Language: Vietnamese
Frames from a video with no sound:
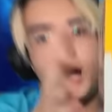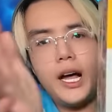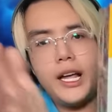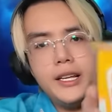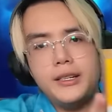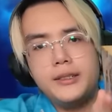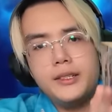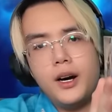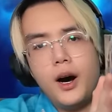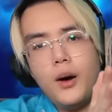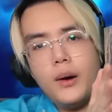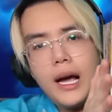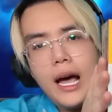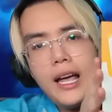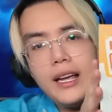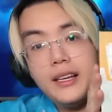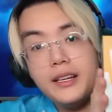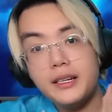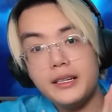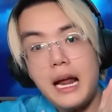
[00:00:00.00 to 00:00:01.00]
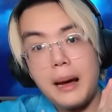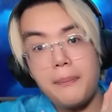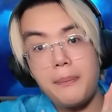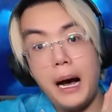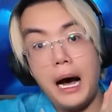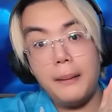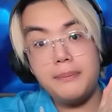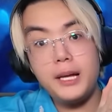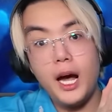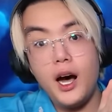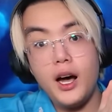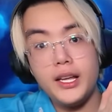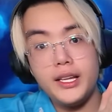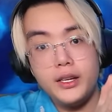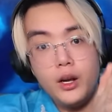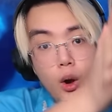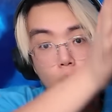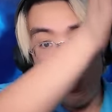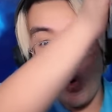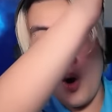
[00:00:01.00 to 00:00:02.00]
rồi ok đặt hộp
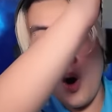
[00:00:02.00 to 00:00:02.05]
thôi